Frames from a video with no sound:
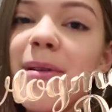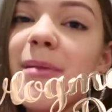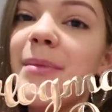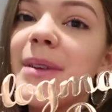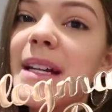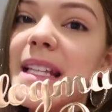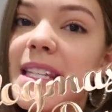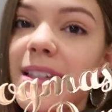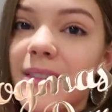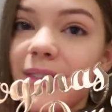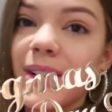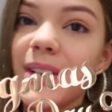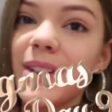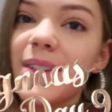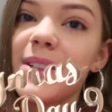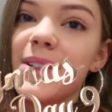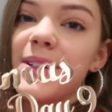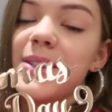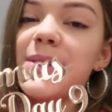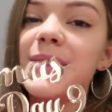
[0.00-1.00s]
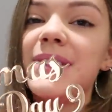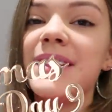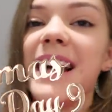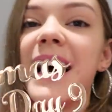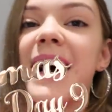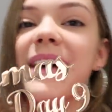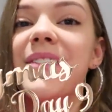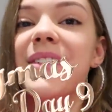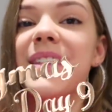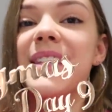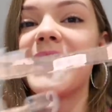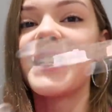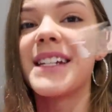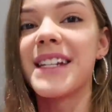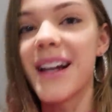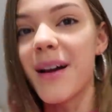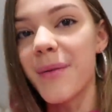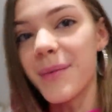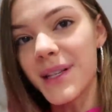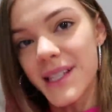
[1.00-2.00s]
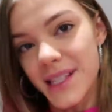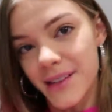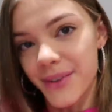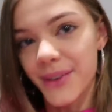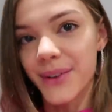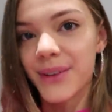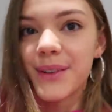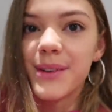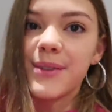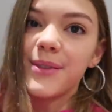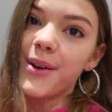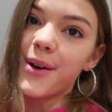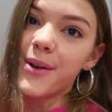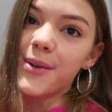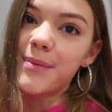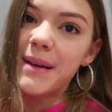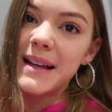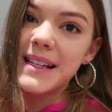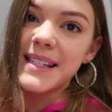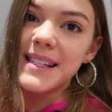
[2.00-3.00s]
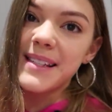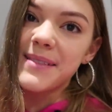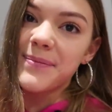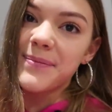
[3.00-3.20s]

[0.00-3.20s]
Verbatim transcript: mamy 9 grudnia, a więc zaczynamy 9 vlogmas.